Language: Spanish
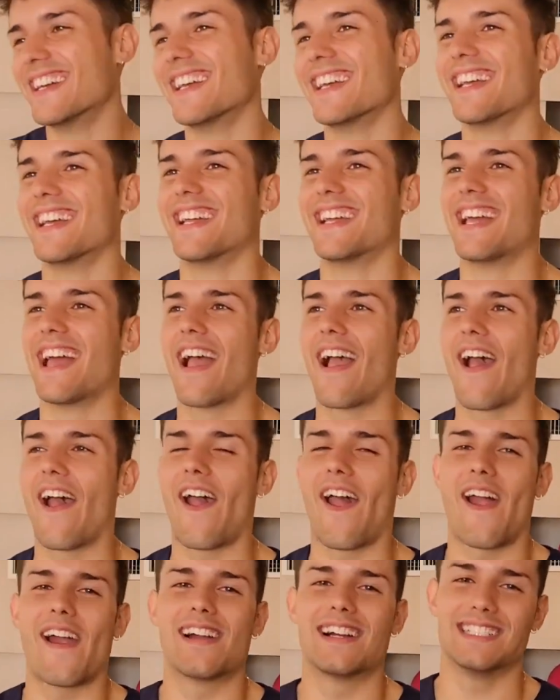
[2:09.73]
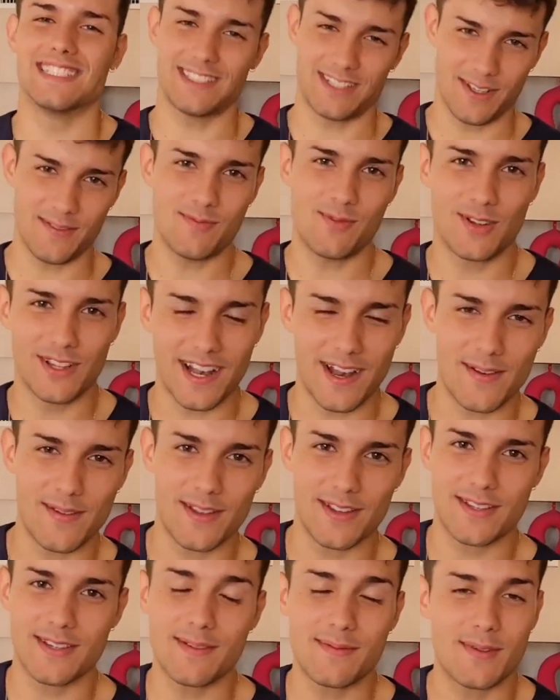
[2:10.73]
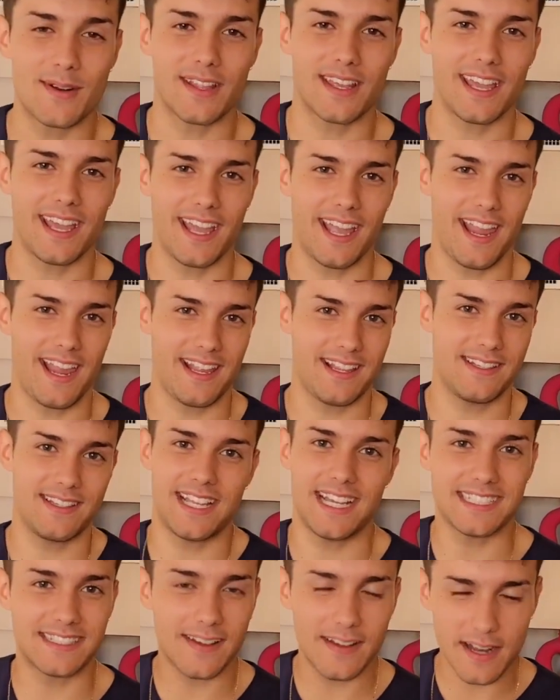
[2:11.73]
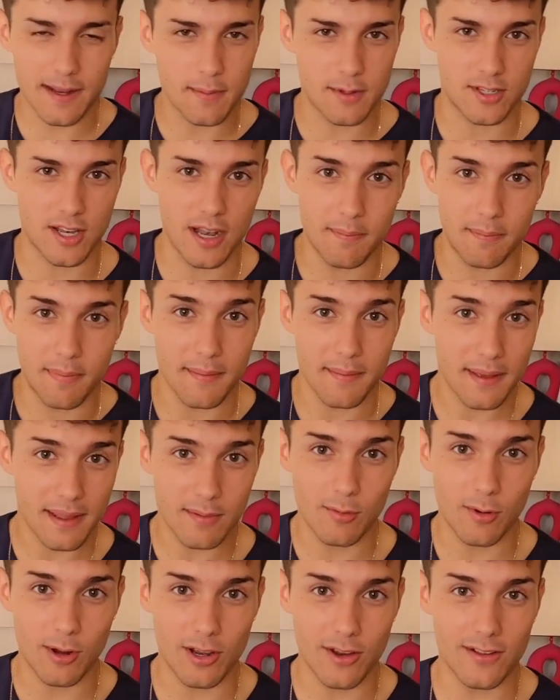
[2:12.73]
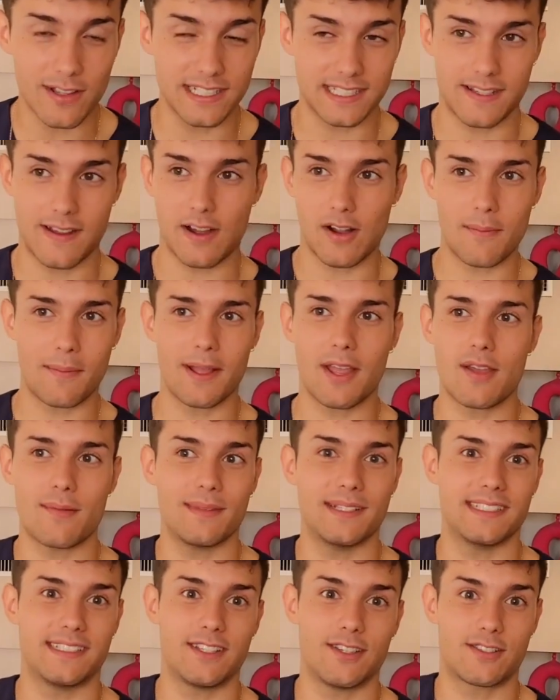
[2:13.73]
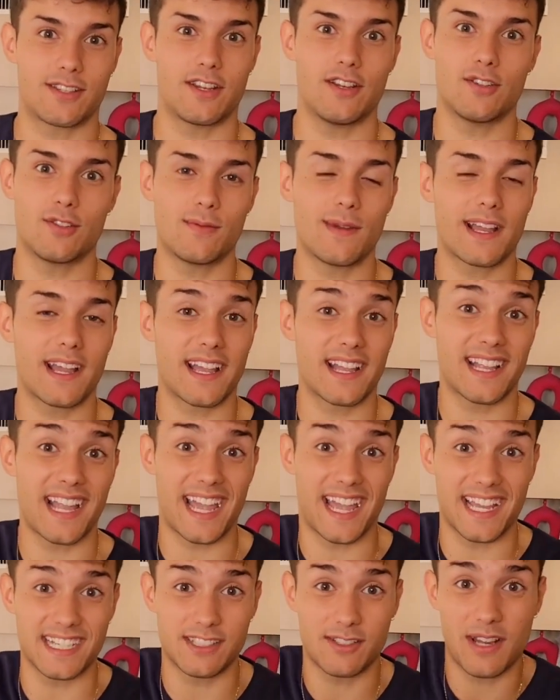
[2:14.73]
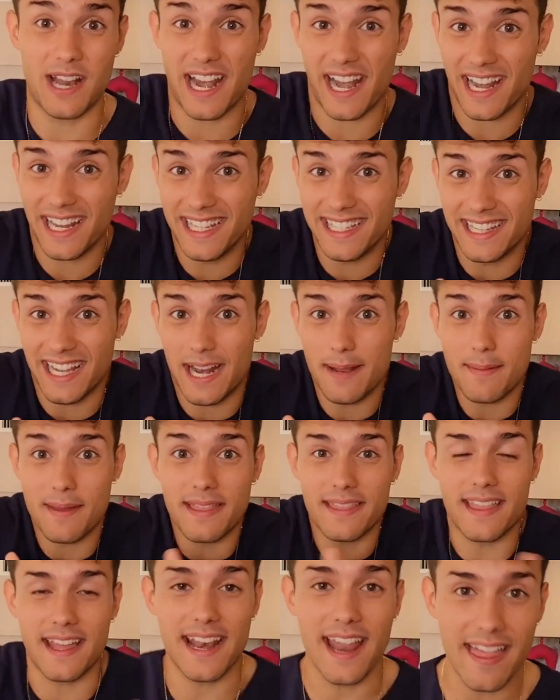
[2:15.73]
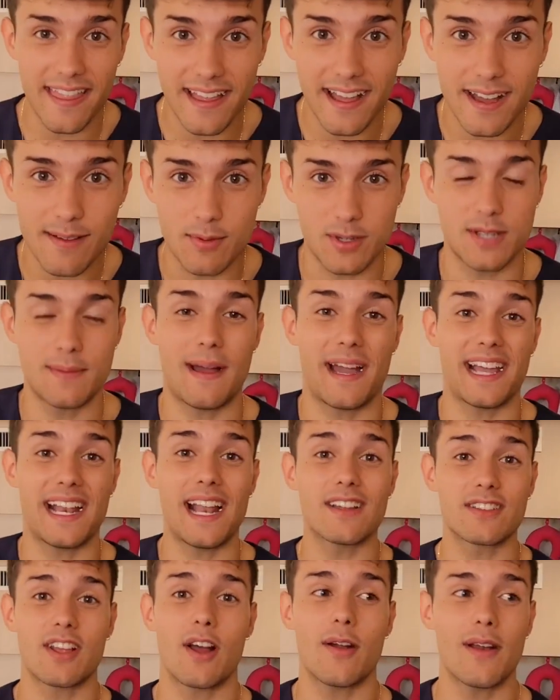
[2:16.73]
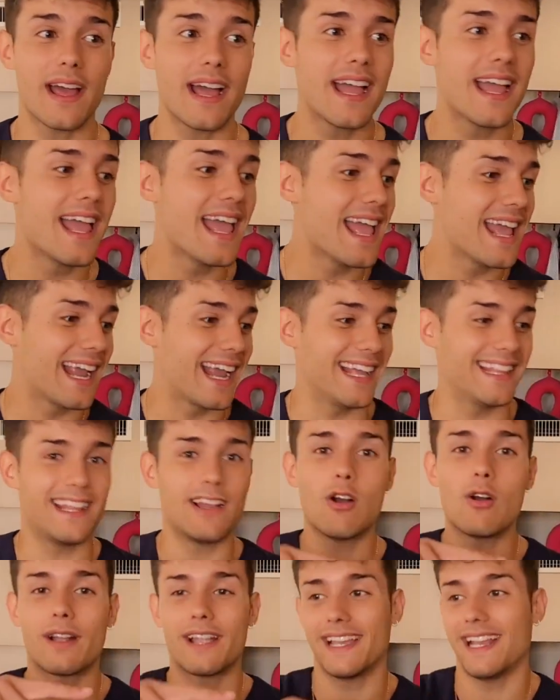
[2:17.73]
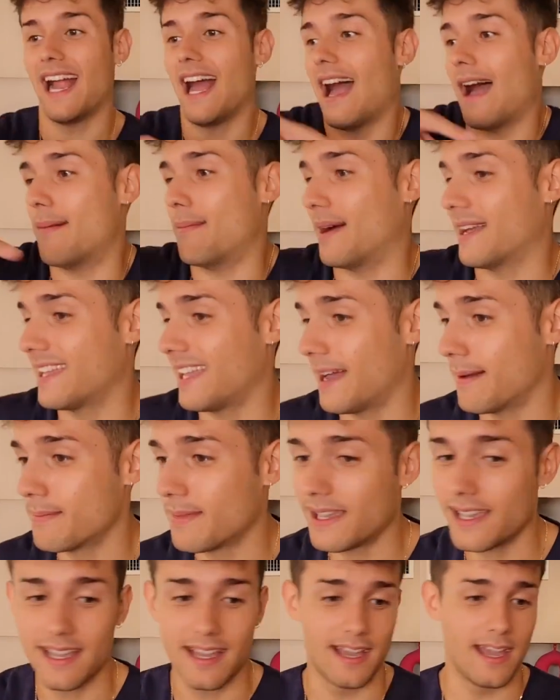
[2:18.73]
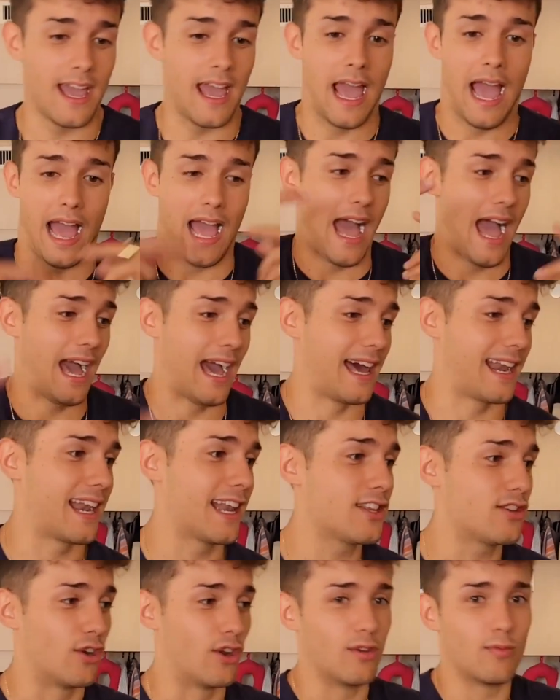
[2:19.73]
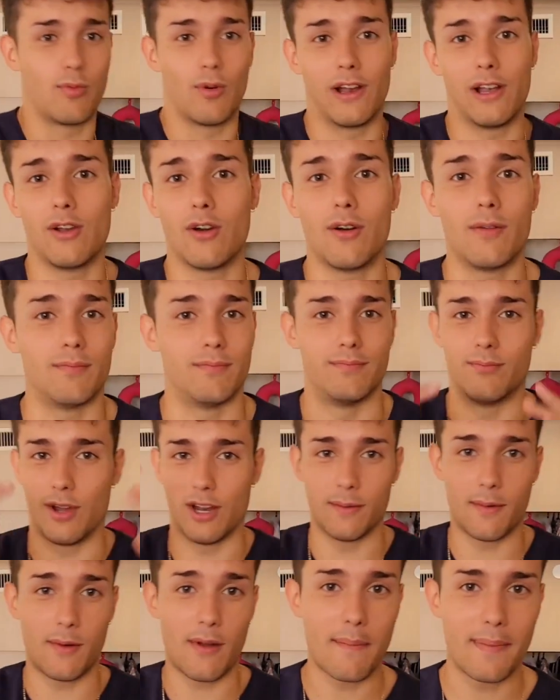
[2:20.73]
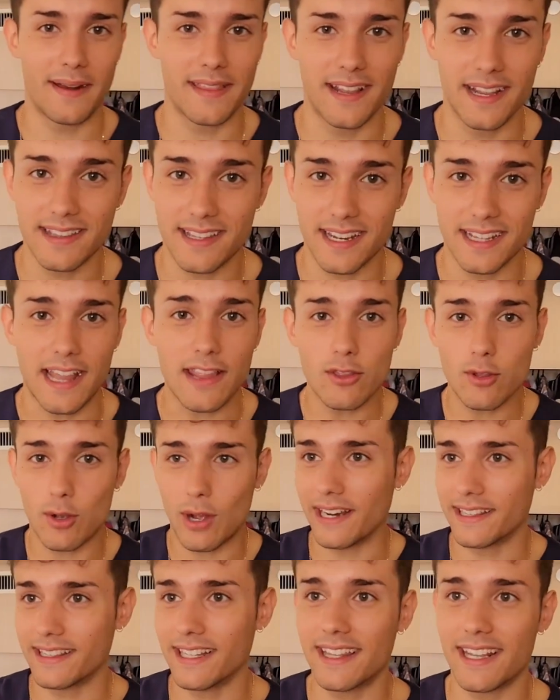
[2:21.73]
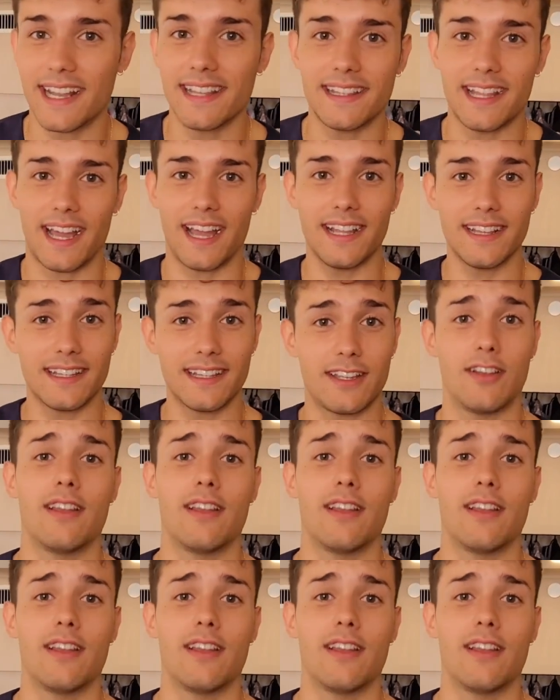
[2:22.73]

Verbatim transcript: estás nervioso? Estoy muy nervioso porque ya estaba nervioso en el primer vuelo y estaba acompañado de mis tíos que no tuve que gestionar literalmente nada. Pues imaginaos ahora que tengo que ir a Miami agarra yo el vuelo. Bueno, me voy a perder entre tanto, quedarte tanta gente.